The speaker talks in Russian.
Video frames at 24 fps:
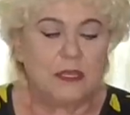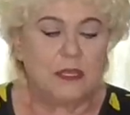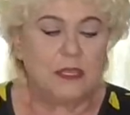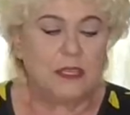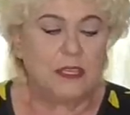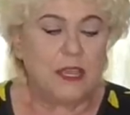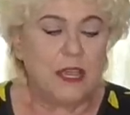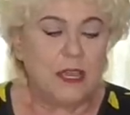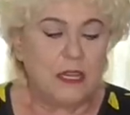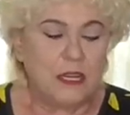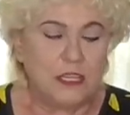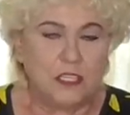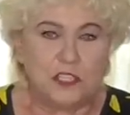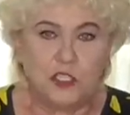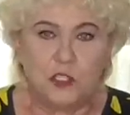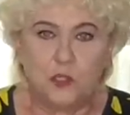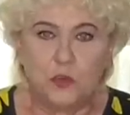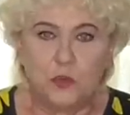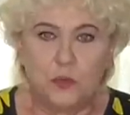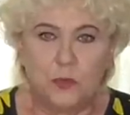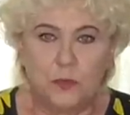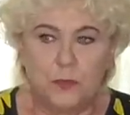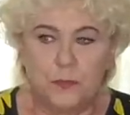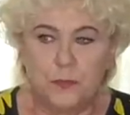Я
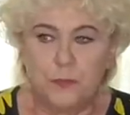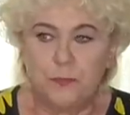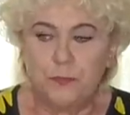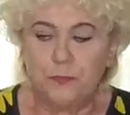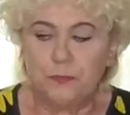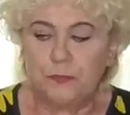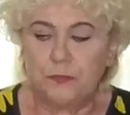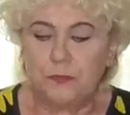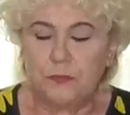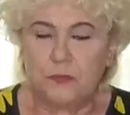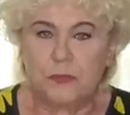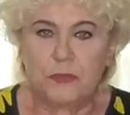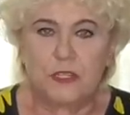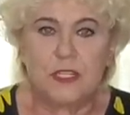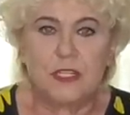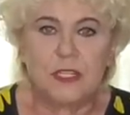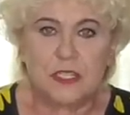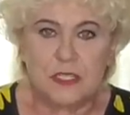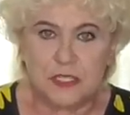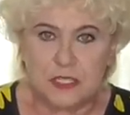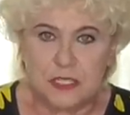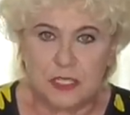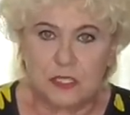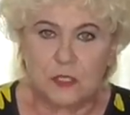хочу
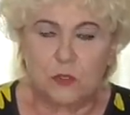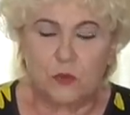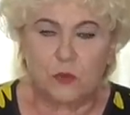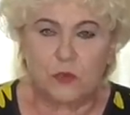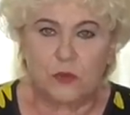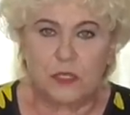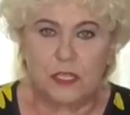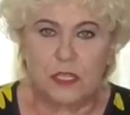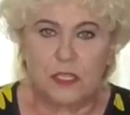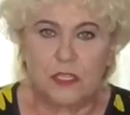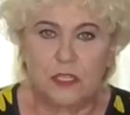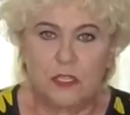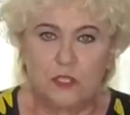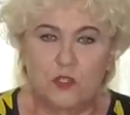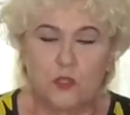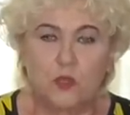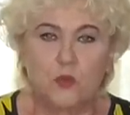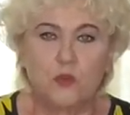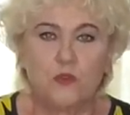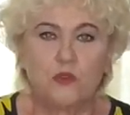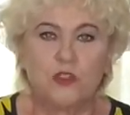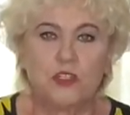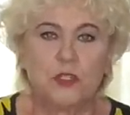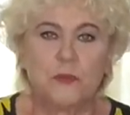донести до людей,
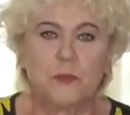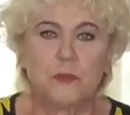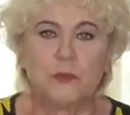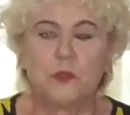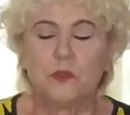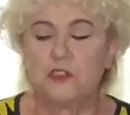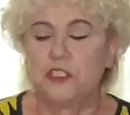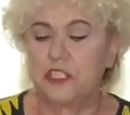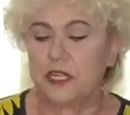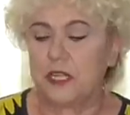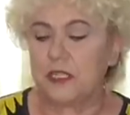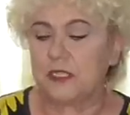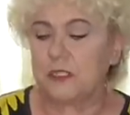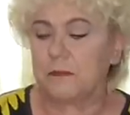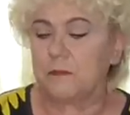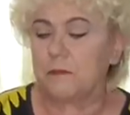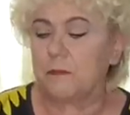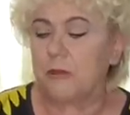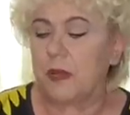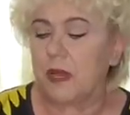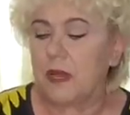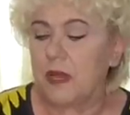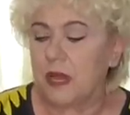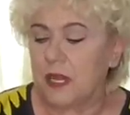что можно получать
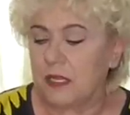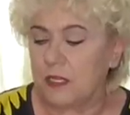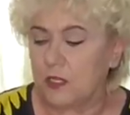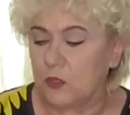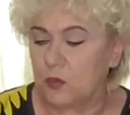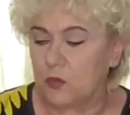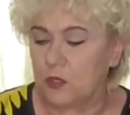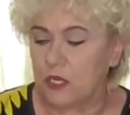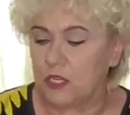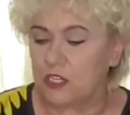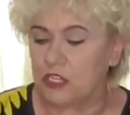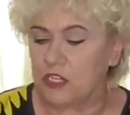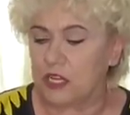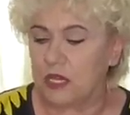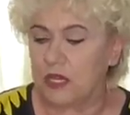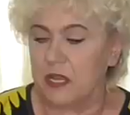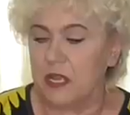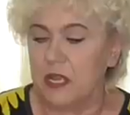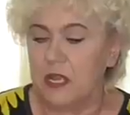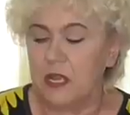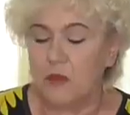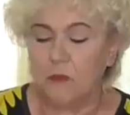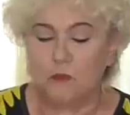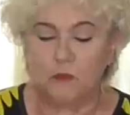богатый
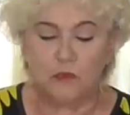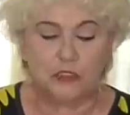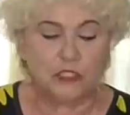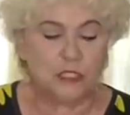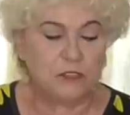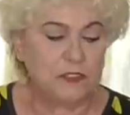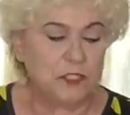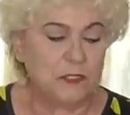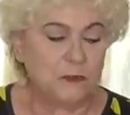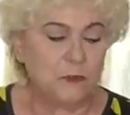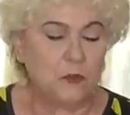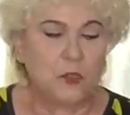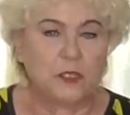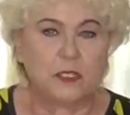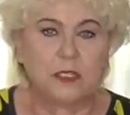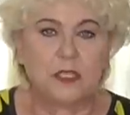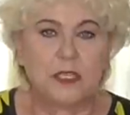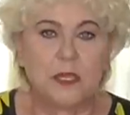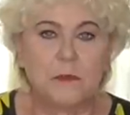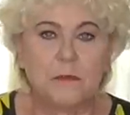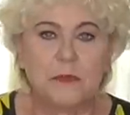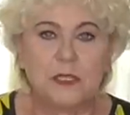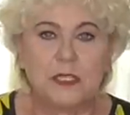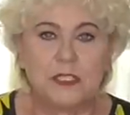урожай. Можно всего это
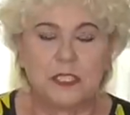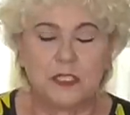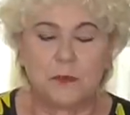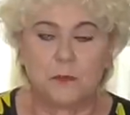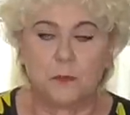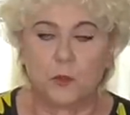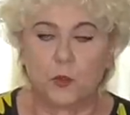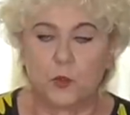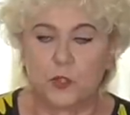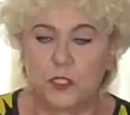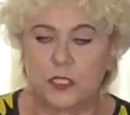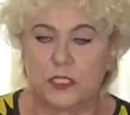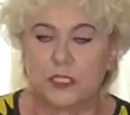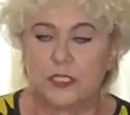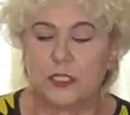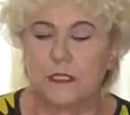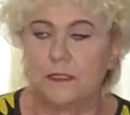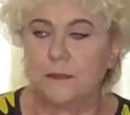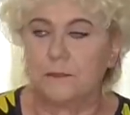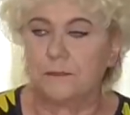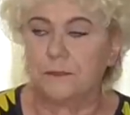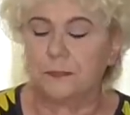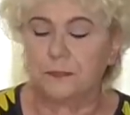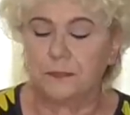добиться
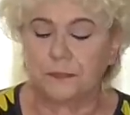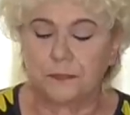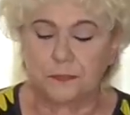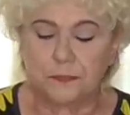просто